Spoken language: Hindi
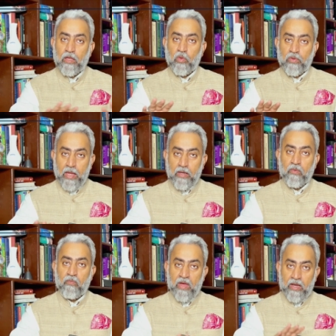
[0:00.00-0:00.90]
की जो सारी
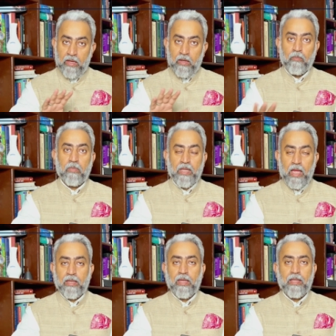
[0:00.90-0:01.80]
जुम्मेवारी
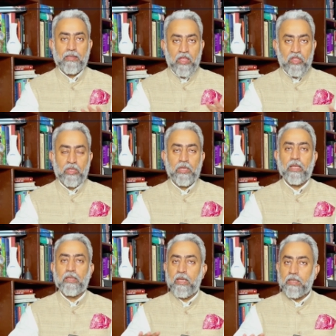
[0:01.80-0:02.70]
बता के दहशत
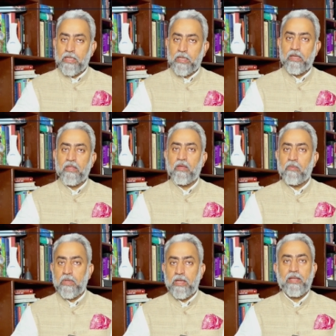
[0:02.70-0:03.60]
गर्दी
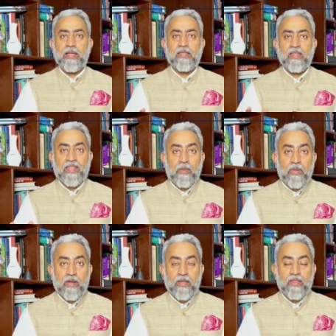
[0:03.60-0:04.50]
टेररिज्म मिलिटेंसी
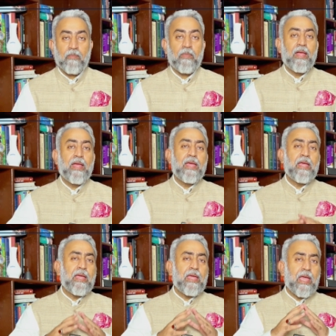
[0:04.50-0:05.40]
सेपरेटिज़म
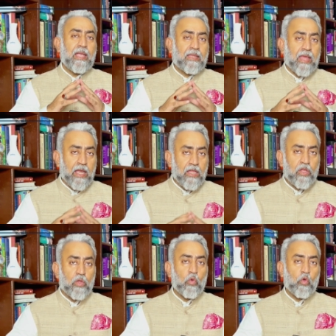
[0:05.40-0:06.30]
इन सारी
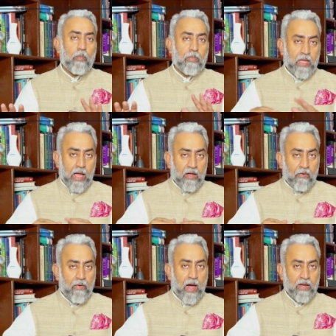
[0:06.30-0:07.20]
चीज़ों को बताकर
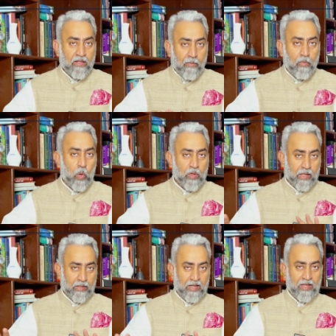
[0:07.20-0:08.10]
फारग जब हो
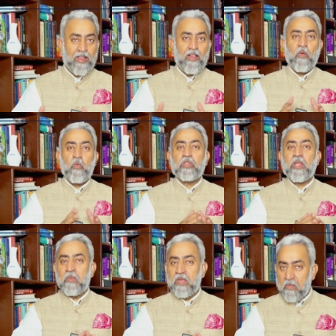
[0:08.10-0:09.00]
जाते हैं वो
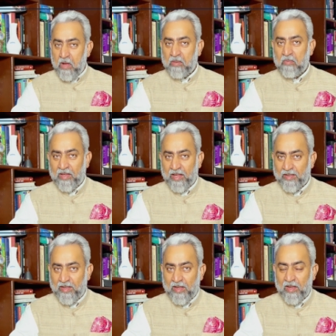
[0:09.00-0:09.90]
तब ये बात भी
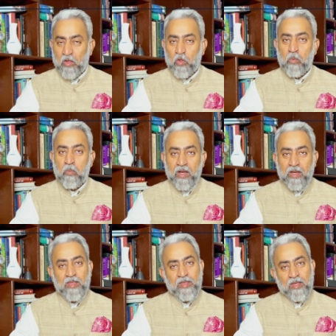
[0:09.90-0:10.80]
कहते हैं कि जो
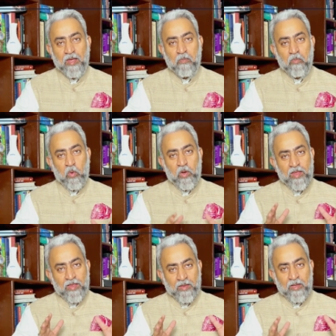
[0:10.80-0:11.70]
मरकज़ की
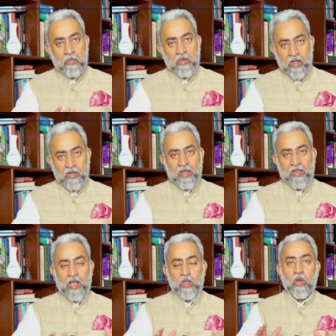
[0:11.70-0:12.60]
पूरे सत्तर पचहत्तर
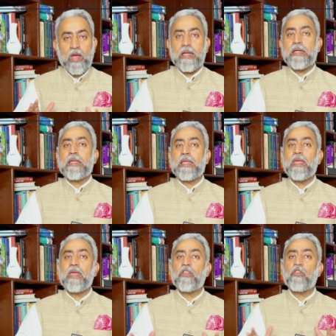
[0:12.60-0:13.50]
साल जो हैंडलिंग
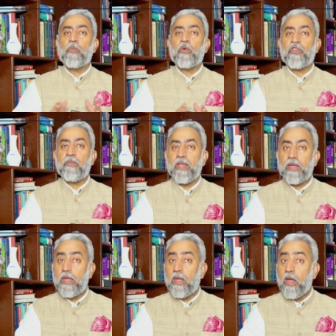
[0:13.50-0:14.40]
रही है जम्मू कश्मीर
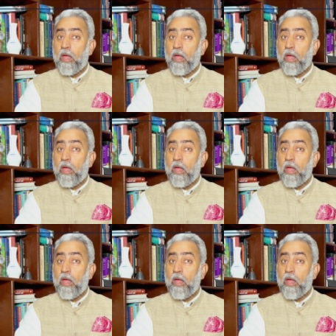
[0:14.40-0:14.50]
की